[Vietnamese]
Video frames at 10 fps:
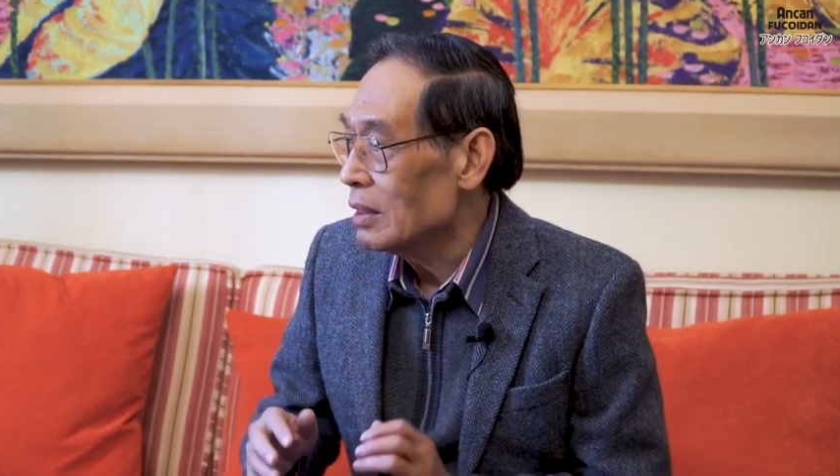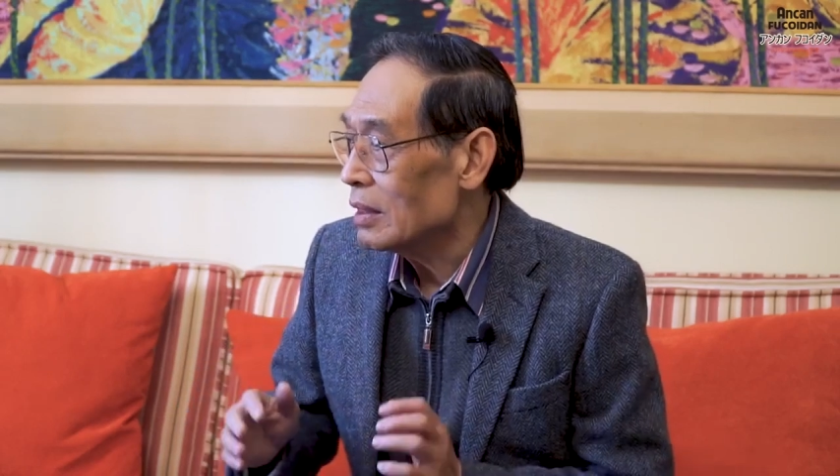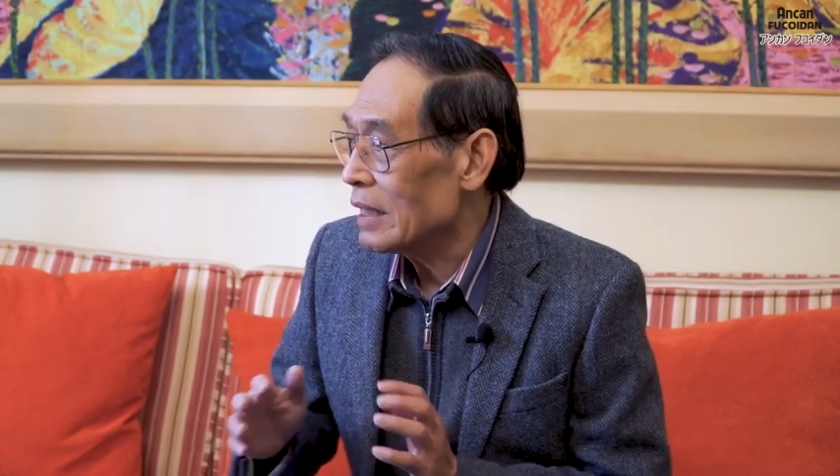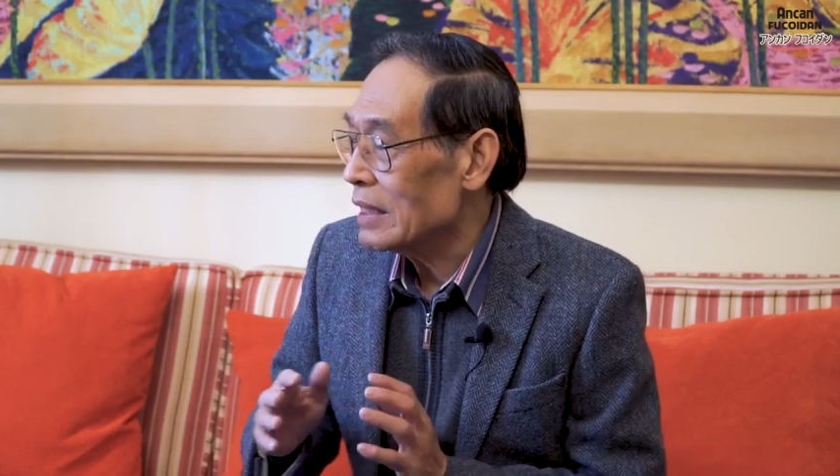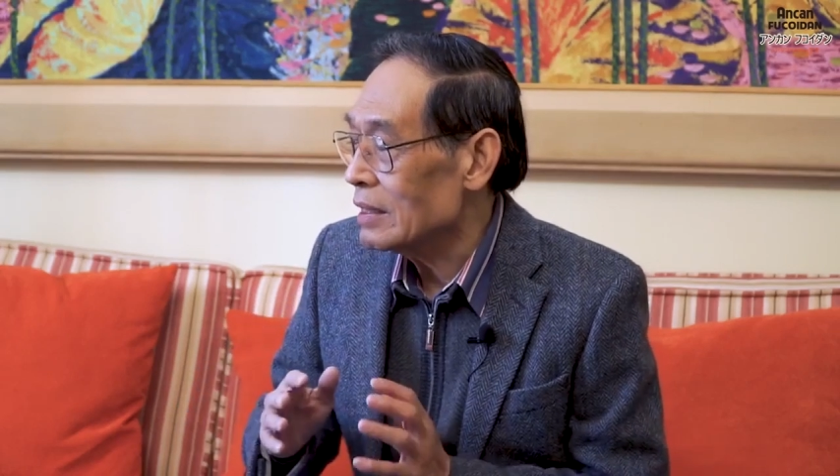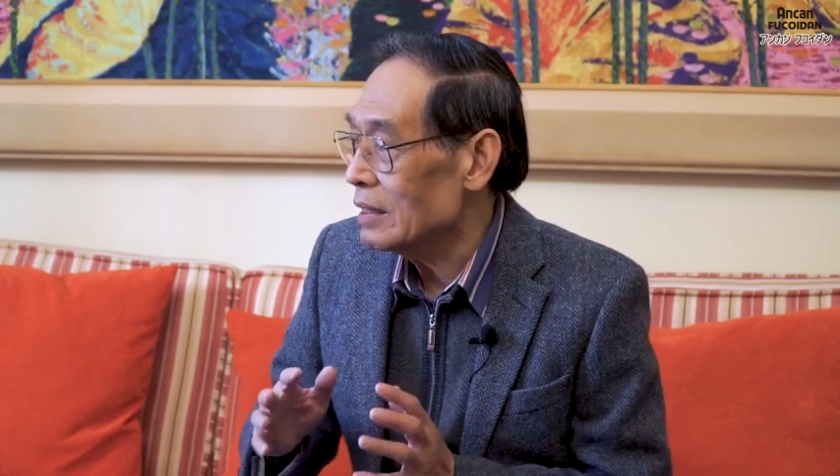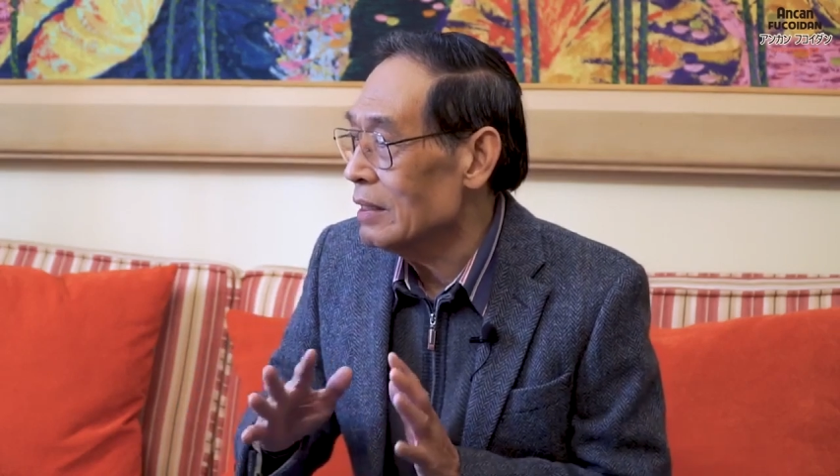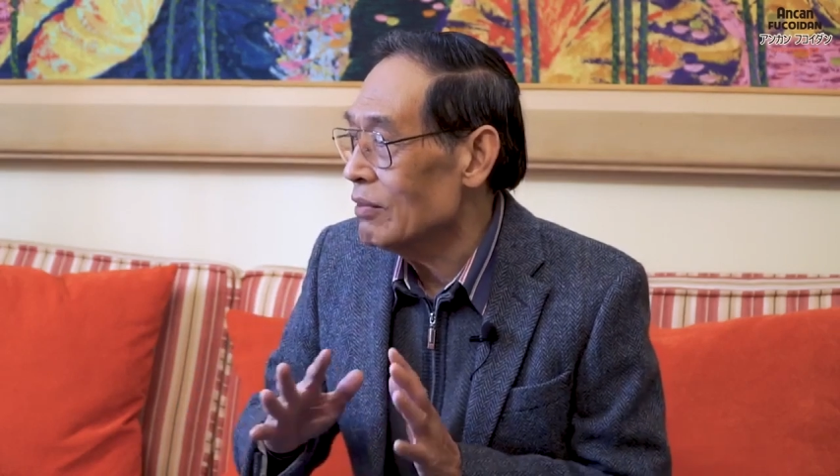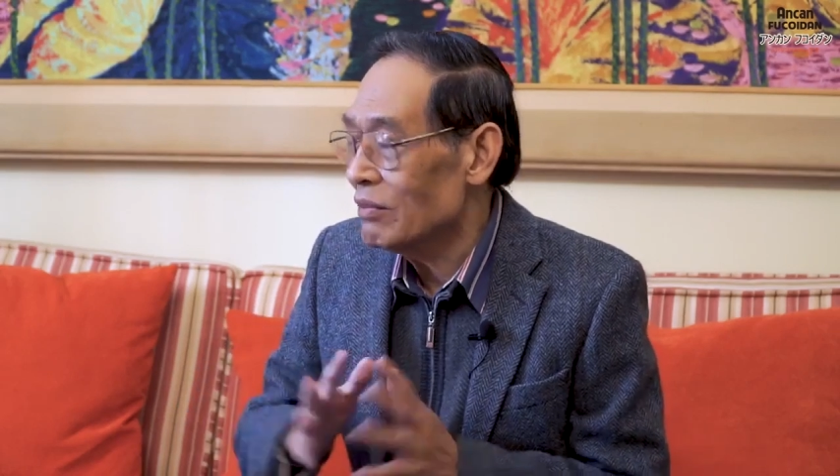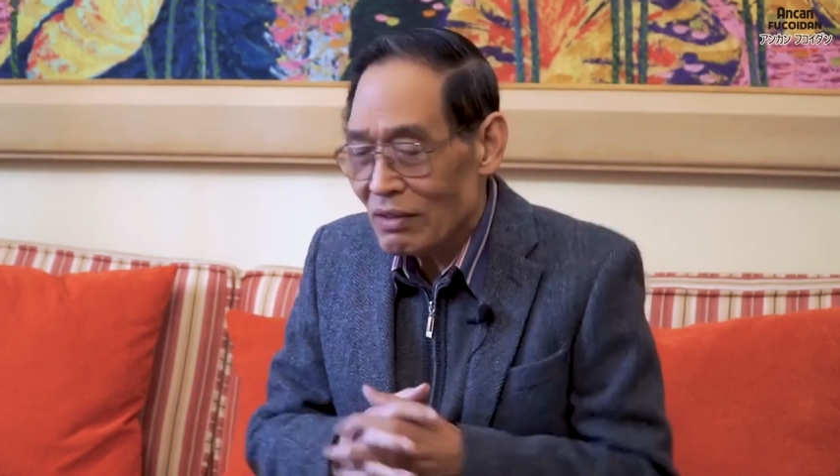à, cách
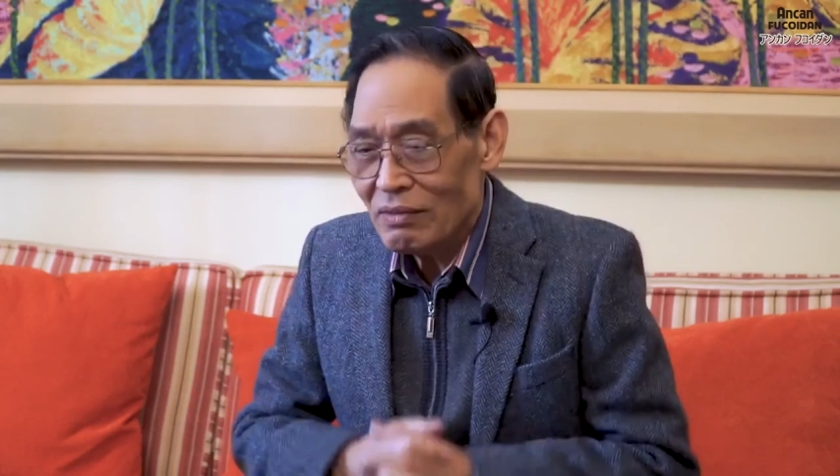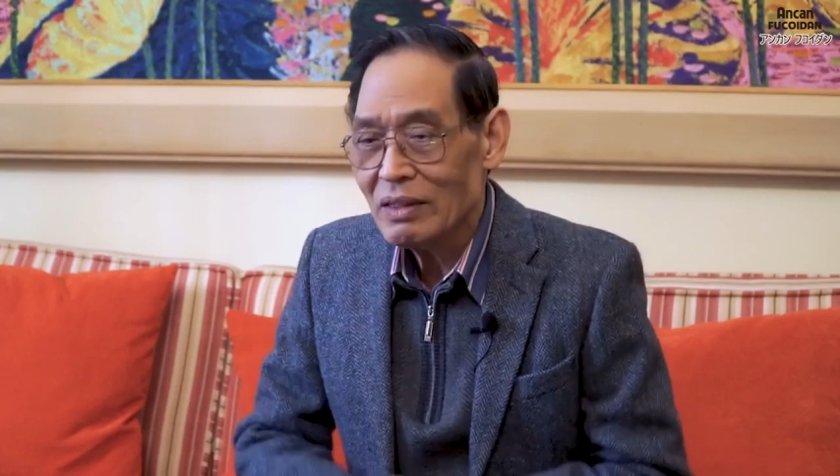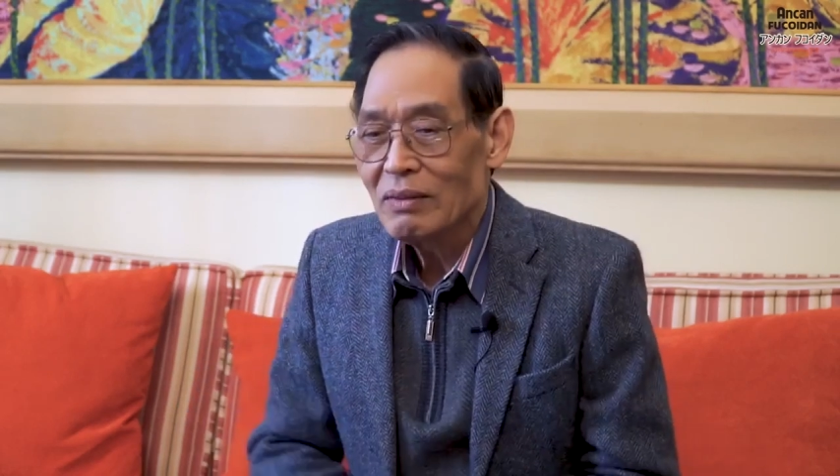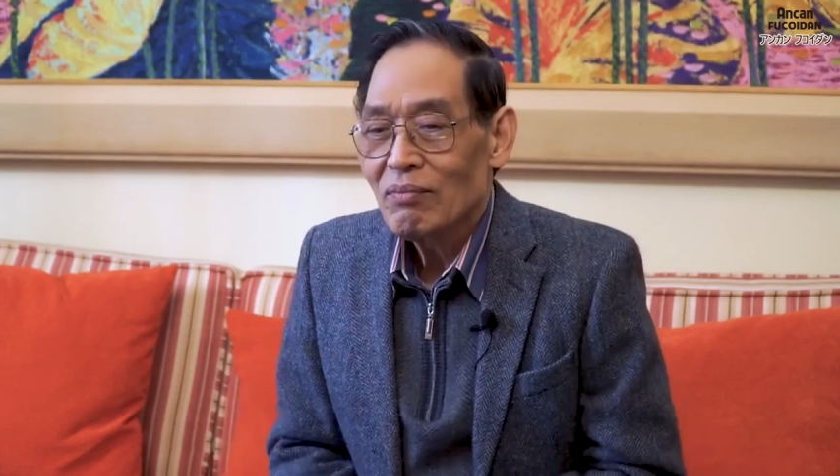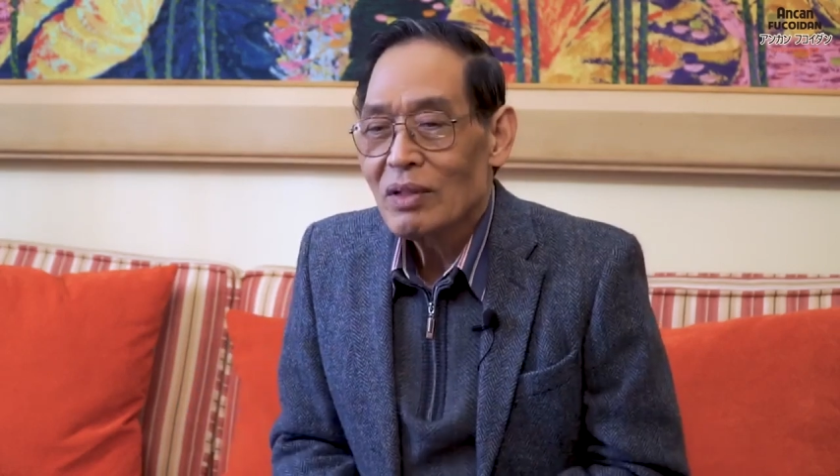ly vân vân